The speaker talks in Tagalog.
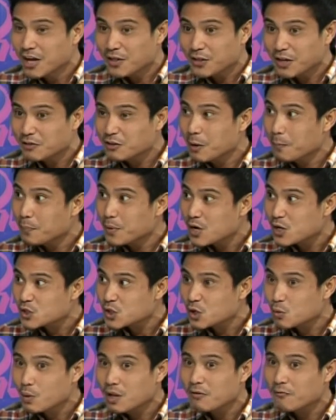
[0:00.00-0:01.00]
then the
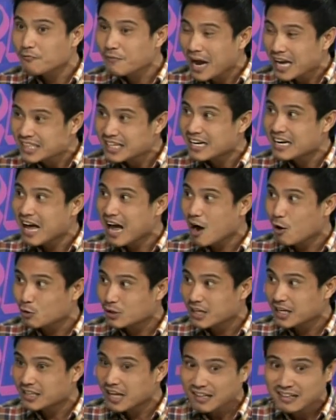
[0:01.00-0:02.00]
person will find an
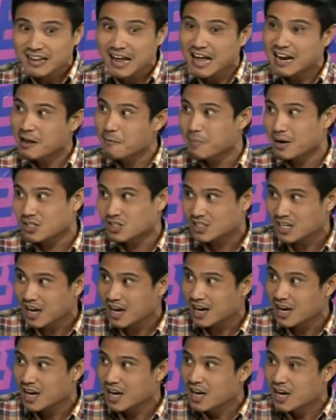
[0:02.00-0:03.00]
outlet at lalabas siya.